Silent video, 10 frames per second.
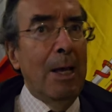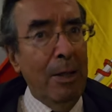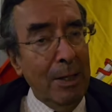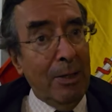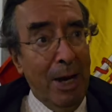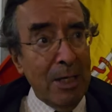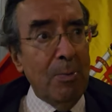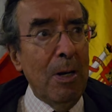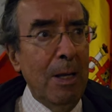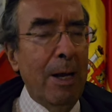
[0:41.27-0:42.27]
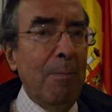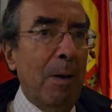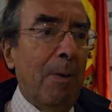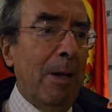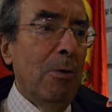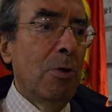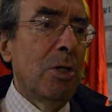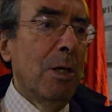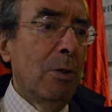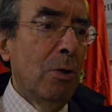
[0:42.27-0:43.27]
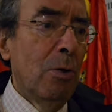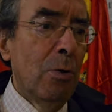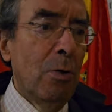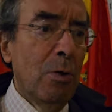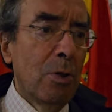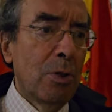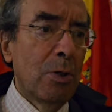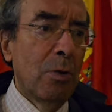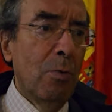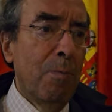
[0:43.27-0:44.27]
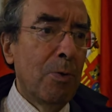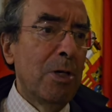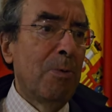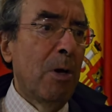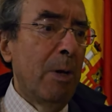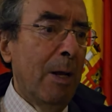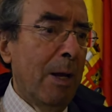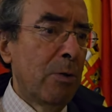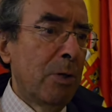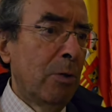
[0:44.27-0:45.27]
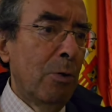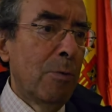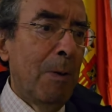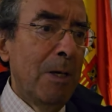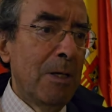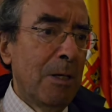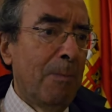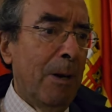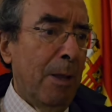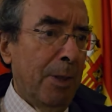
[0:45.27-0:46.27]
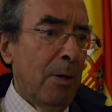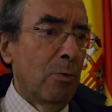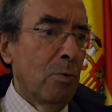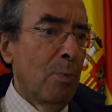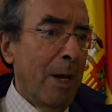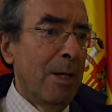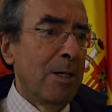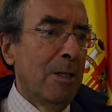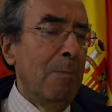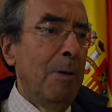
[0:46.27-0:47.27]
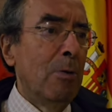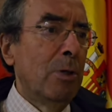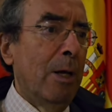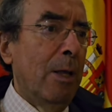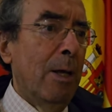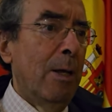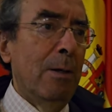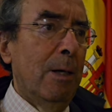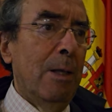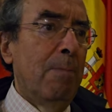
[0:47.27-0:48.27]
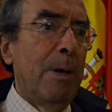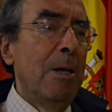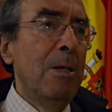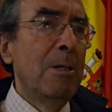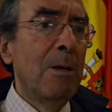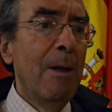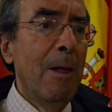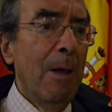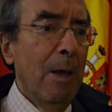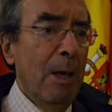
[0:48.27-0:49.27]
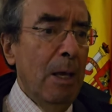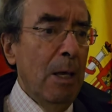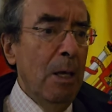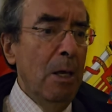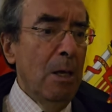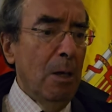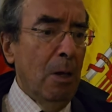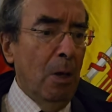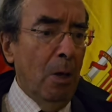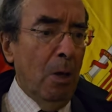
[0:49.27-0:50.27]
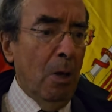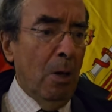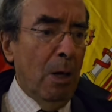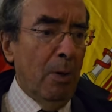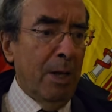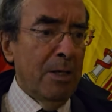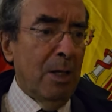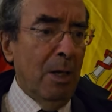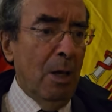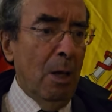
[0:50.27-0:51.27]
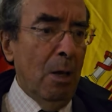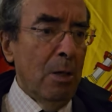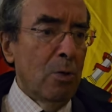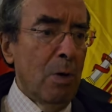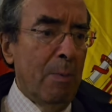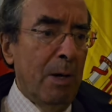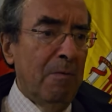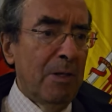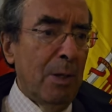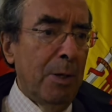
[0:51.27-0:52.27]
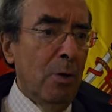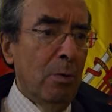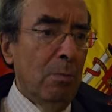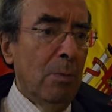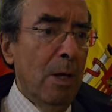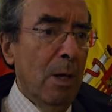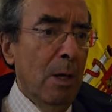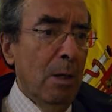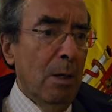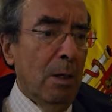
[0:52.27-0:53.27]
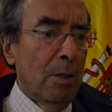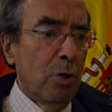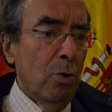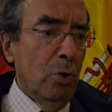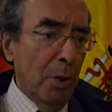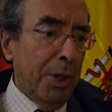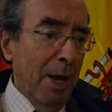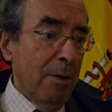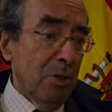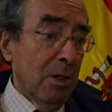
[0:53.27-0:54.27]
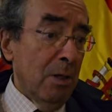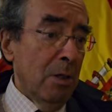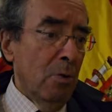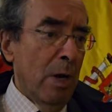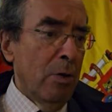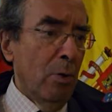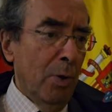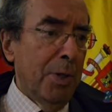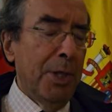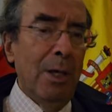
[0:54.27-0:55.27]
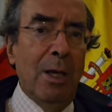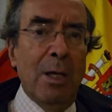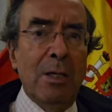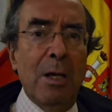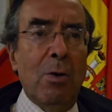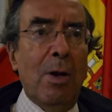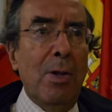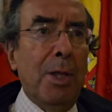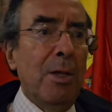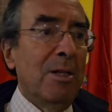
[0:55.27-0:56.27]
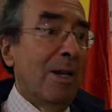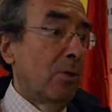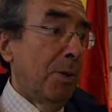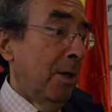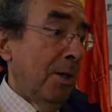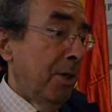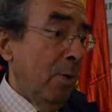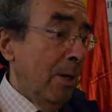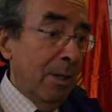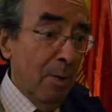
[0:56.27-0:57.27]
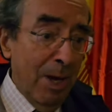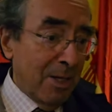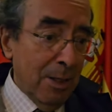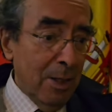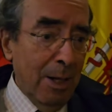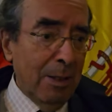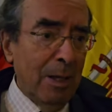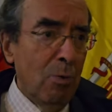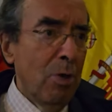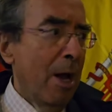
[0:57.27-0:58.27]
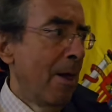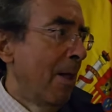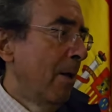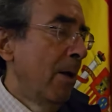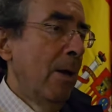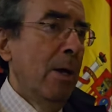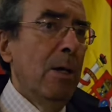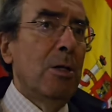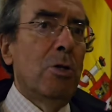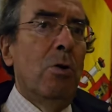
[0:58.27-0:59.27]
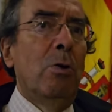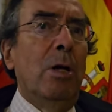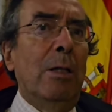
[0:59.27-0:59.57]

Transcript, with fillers: Ya detrás venían preparándose todos los eh, grupos hispanoamericanos de todos los países para hacer sus bailes típicos de cada, país. Y eh, la verdad es que es una manifestación eh, que son 12 años, este ha sido el año 12 que se organiza desde la sociedad civil de base de Cataluña y son